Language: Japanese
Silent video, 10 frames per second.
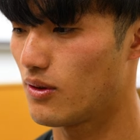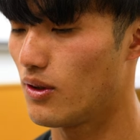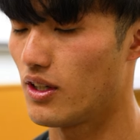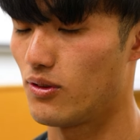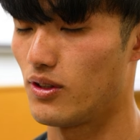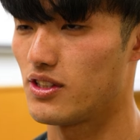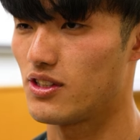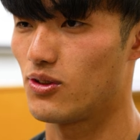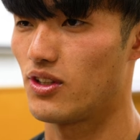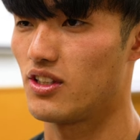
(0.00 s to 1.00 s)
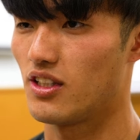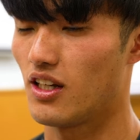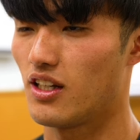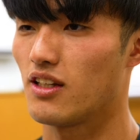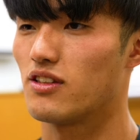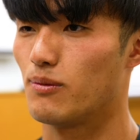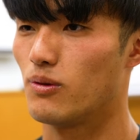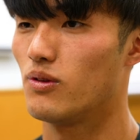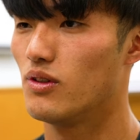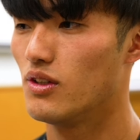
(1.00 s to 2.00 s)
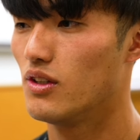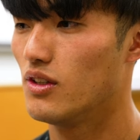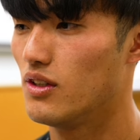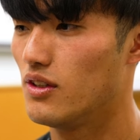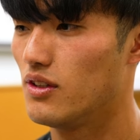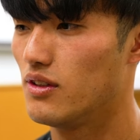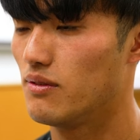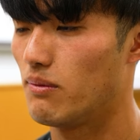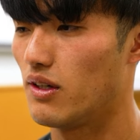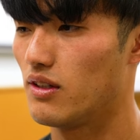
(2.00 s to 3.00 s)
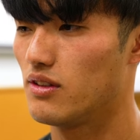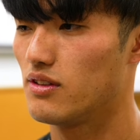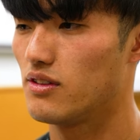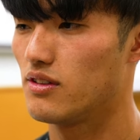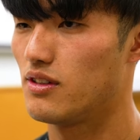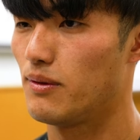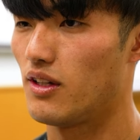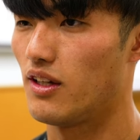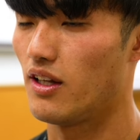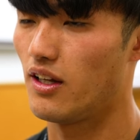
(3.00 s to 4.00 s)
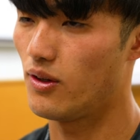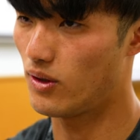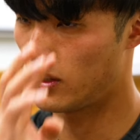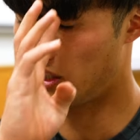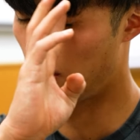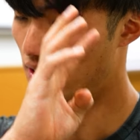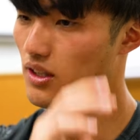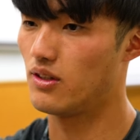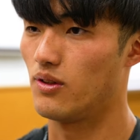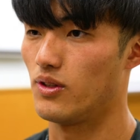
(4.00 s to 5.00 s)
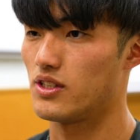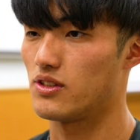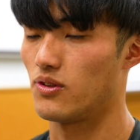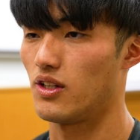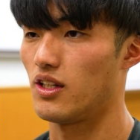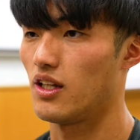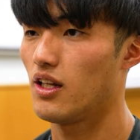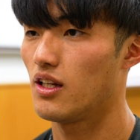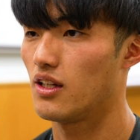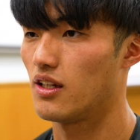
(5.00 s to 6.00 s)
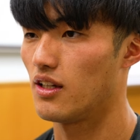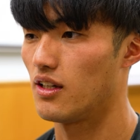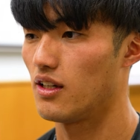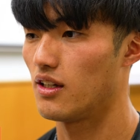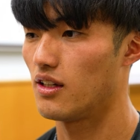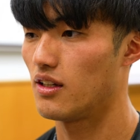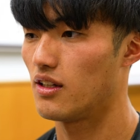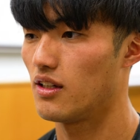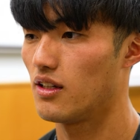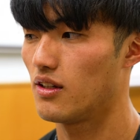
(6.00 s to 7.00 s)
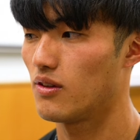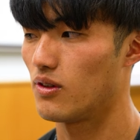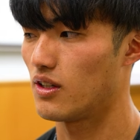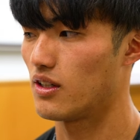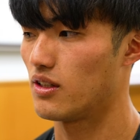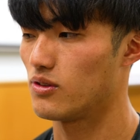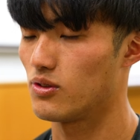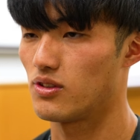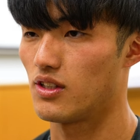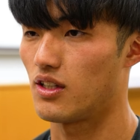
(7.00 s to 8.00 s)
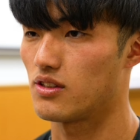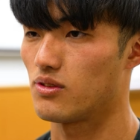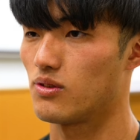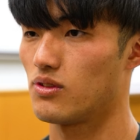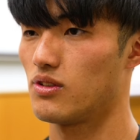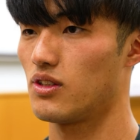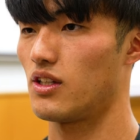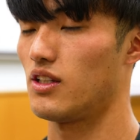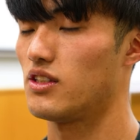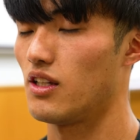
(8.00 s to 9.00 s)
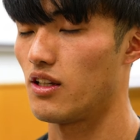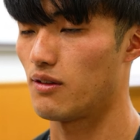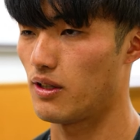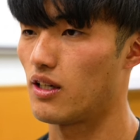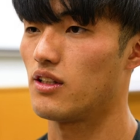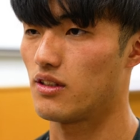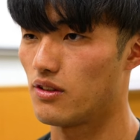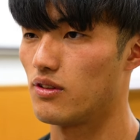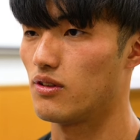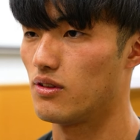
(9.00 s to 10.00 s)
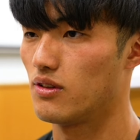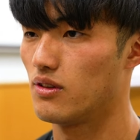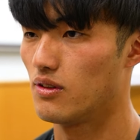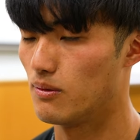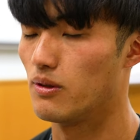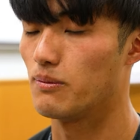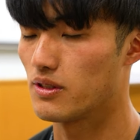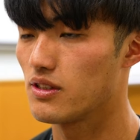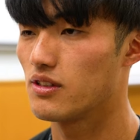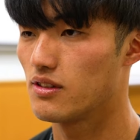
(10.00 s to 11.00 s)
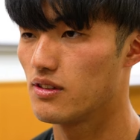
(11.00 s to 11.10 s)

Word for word: 今回と同じクオリティでできなくてもまあせめて栄養価だけは同じクオリティで、えー、これからの食生活を気にしていければいいかなというふうに思います